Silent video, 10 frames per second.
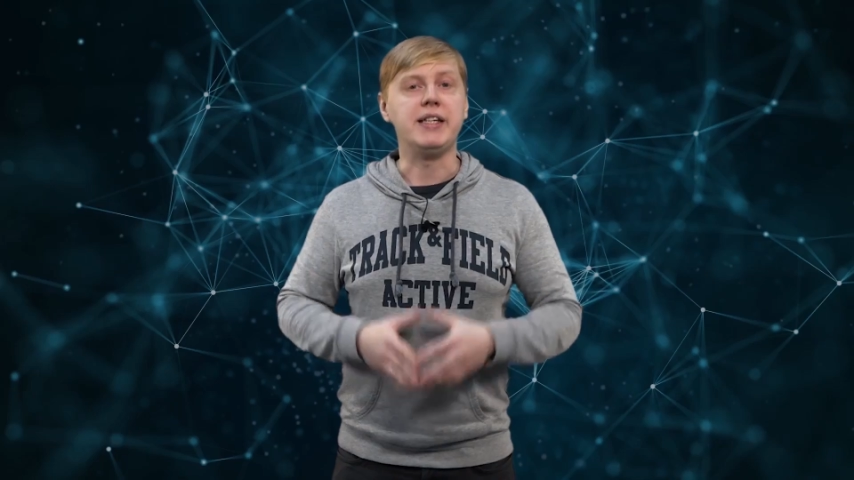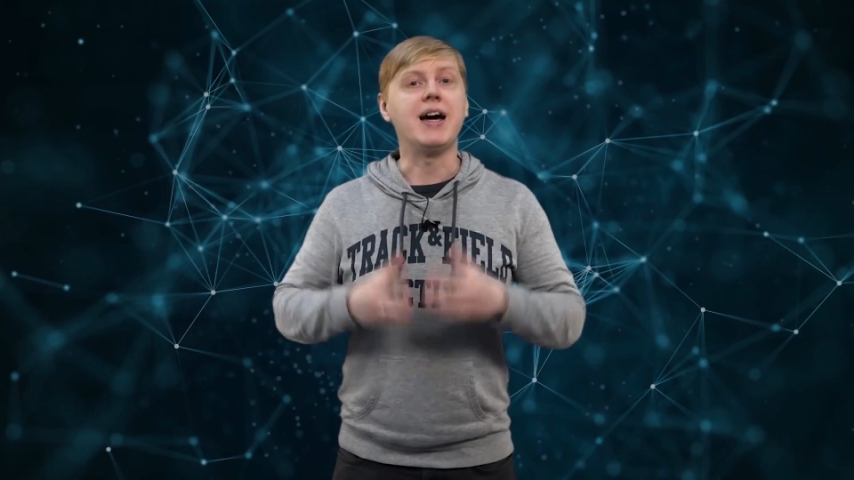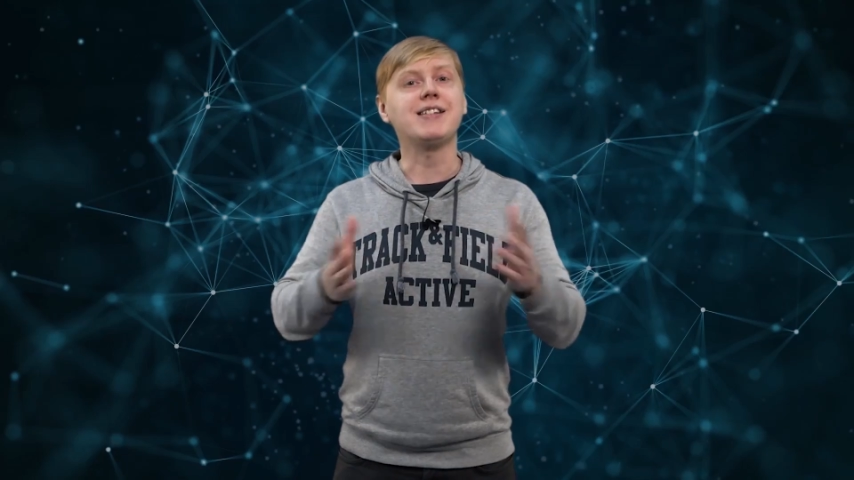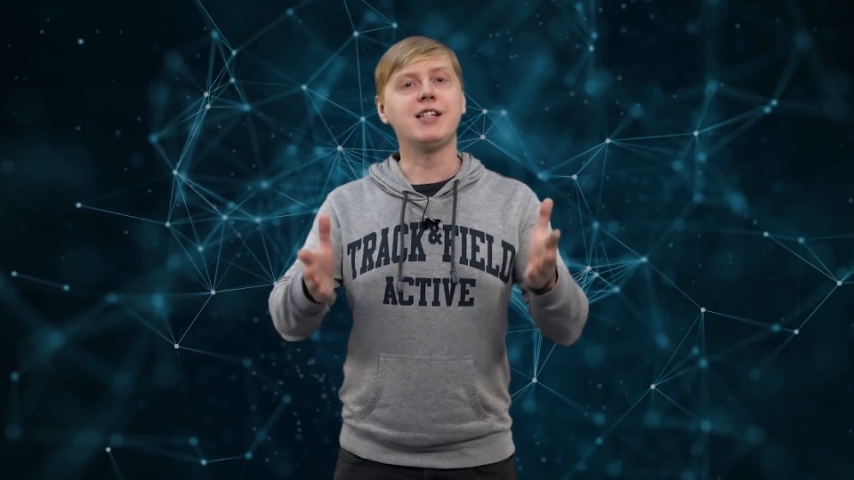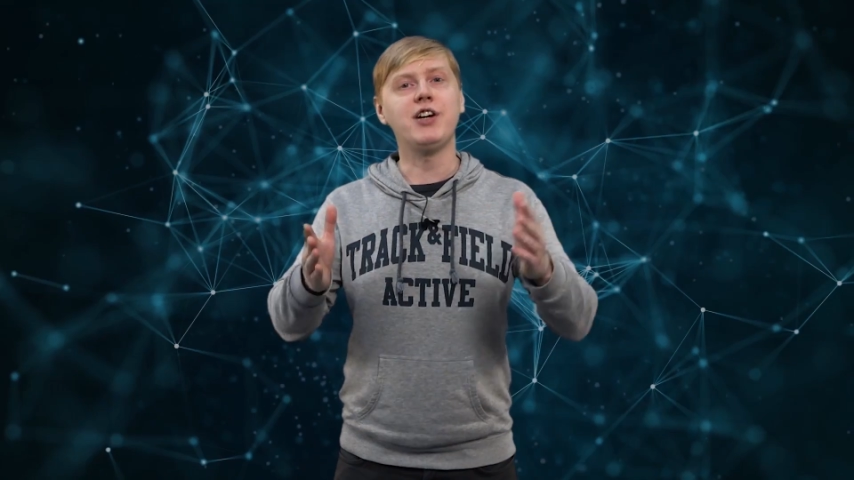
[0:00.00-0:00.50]

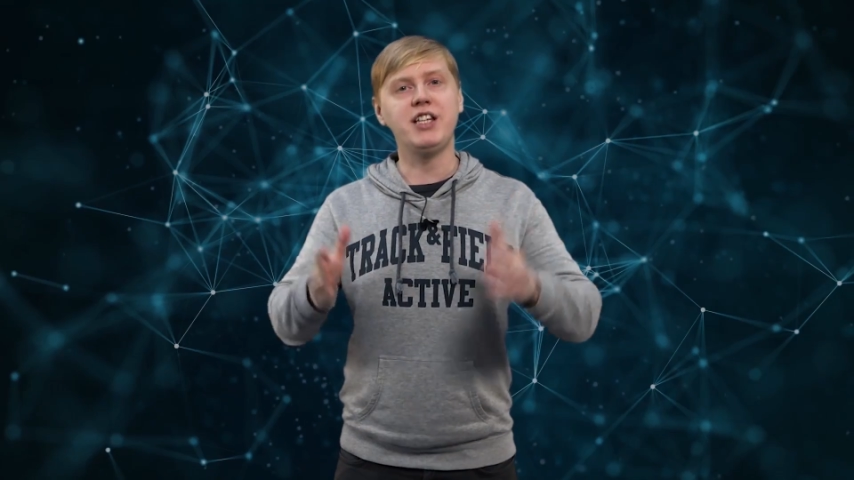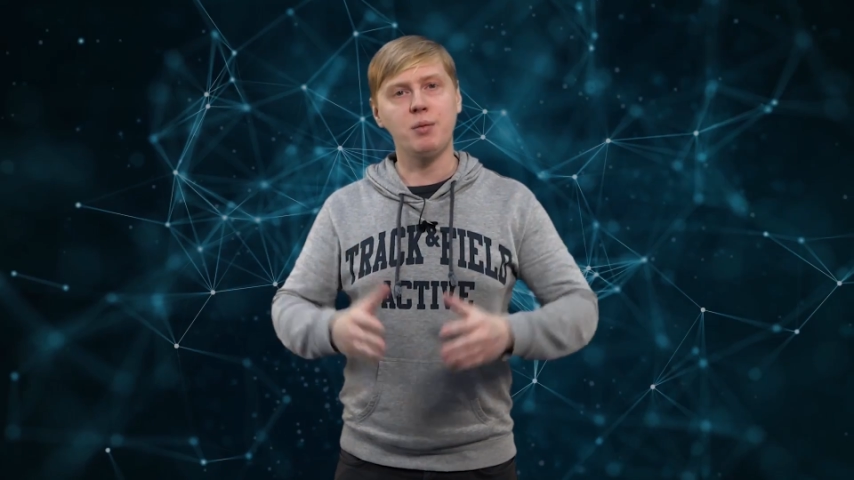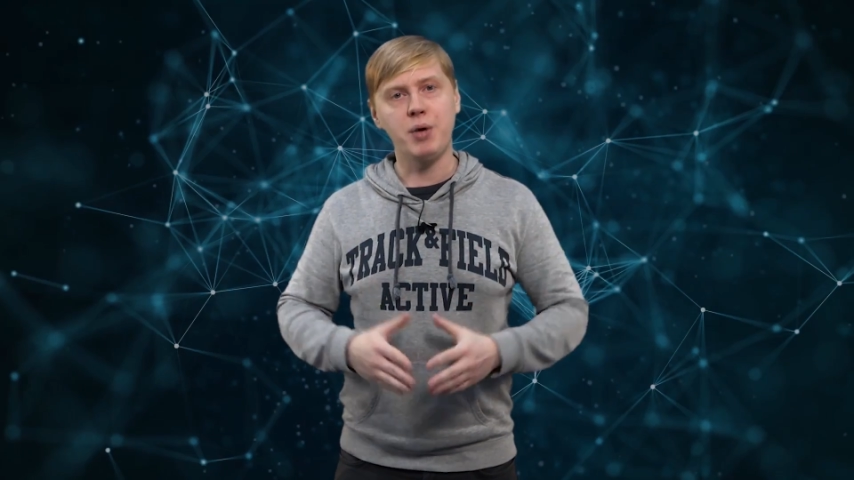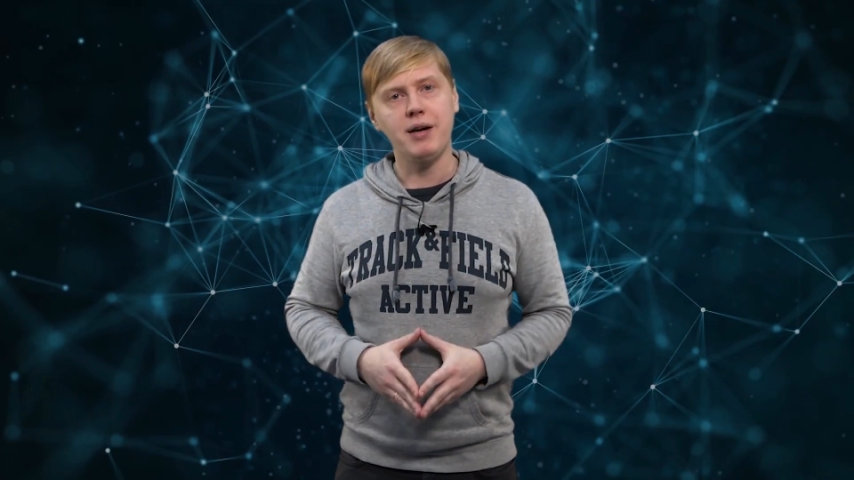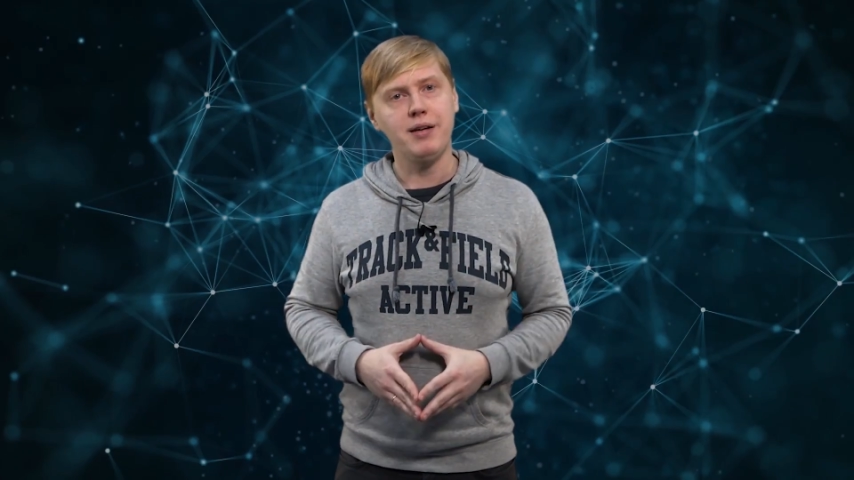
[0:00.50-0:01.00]
Ясного
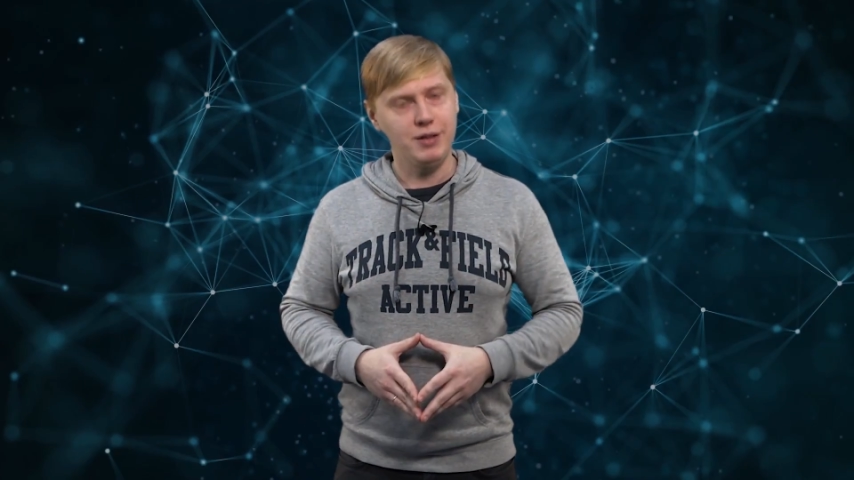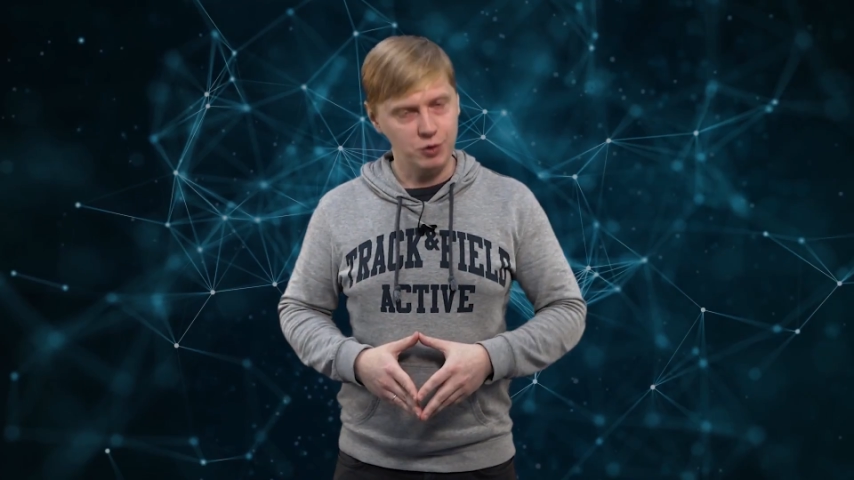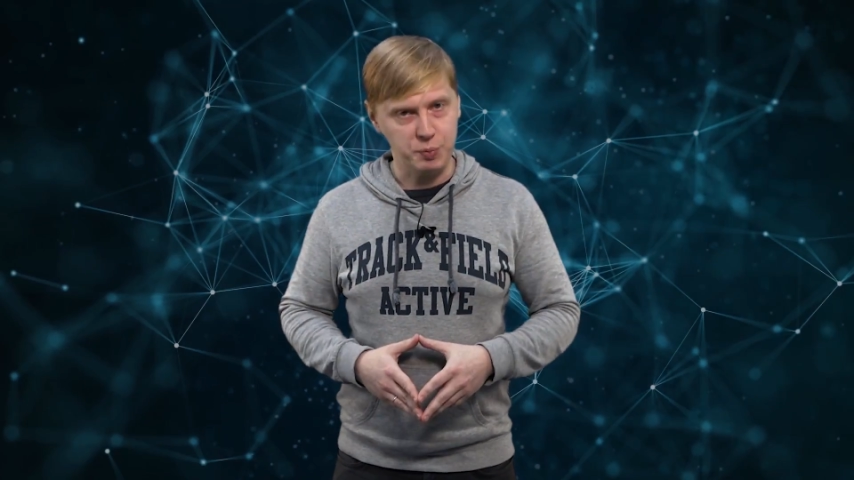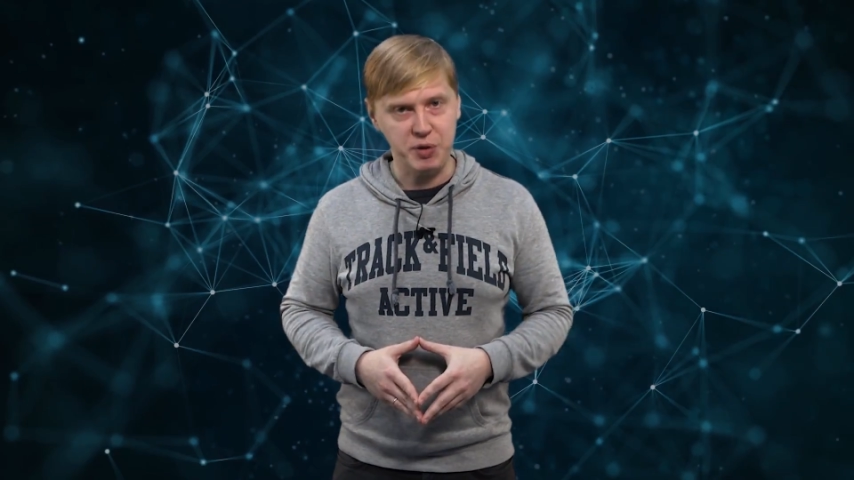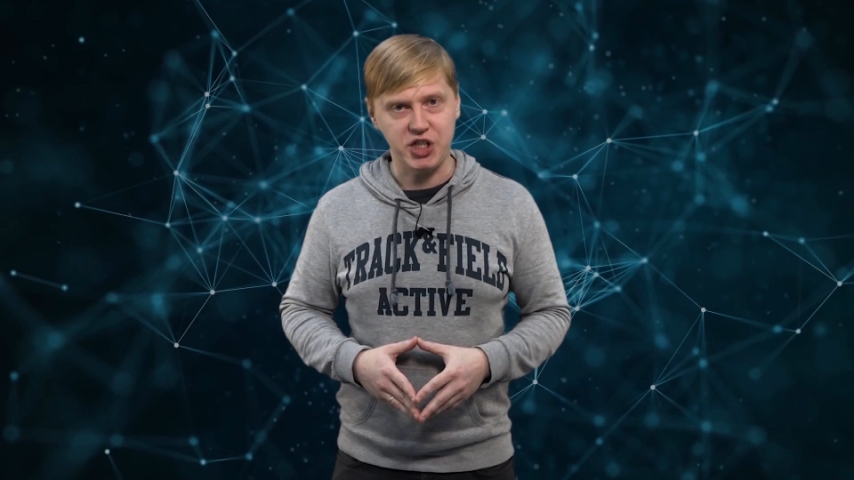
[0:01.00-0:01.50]
неба и
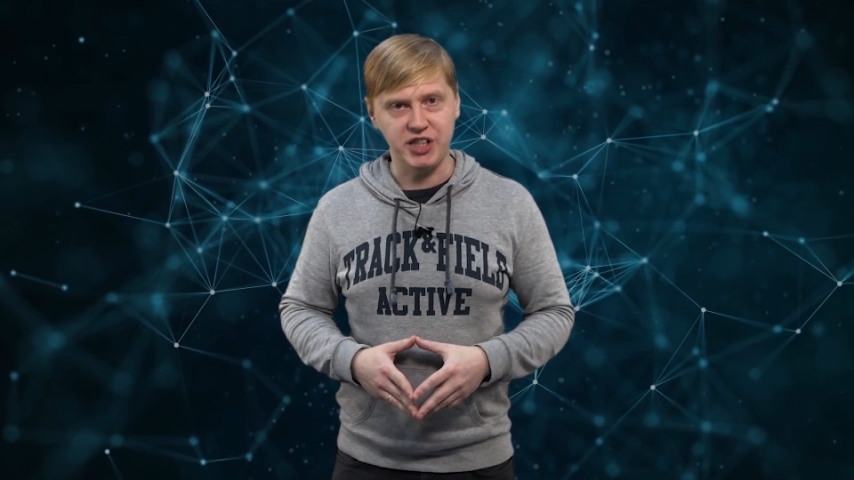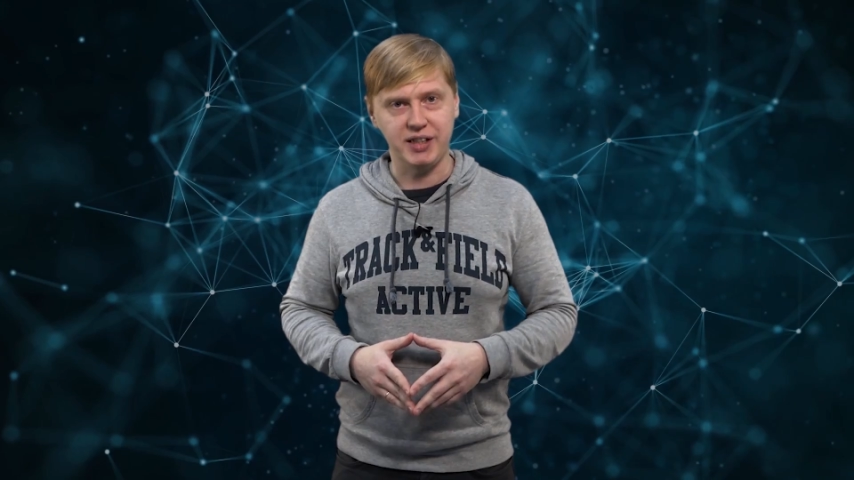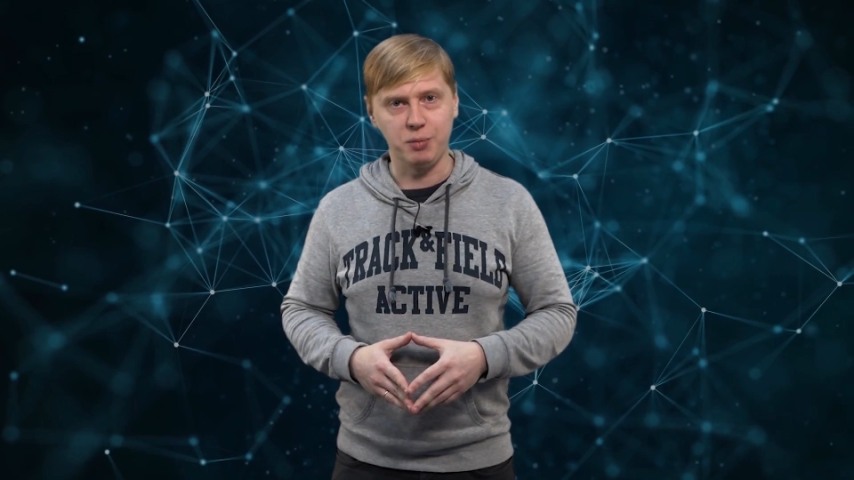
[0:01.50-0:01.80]
успешных